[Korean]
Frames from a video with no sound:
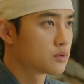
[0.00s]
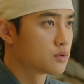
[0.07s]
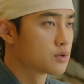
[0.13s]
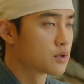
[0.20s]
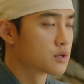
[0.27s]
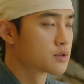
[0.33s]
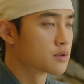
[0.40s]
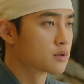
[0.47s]

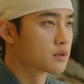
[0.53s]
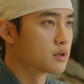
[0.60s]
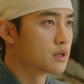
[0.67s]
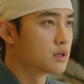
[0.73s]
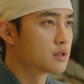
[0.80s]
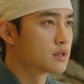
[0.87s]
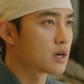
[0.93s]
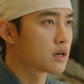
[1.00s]
조정에서는 그
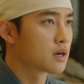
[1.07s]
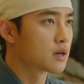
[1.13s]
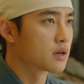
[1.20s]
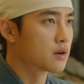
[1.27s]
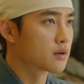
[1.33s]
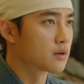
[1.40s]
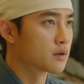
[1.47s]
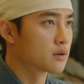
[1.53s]
일을
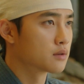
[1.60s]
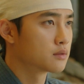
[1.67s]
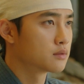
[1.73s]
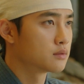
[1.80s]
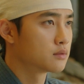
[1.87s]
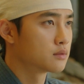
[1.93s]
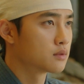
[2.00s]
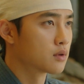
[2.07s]
딱하게 여겨
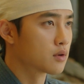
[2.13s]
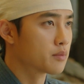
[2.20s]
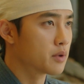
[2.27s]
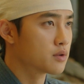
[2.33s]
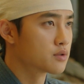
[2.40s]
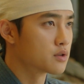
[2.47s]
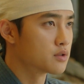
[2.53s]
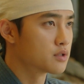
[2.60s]
너를
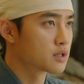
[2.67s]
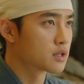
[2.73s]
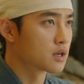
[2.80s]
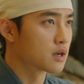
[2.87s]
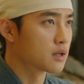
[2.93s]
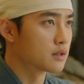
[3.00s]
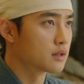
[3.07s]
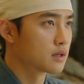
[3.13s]

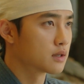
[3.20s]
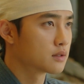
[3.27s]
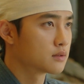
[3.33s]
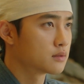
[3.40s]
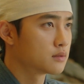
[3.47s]
면천시키라 했다.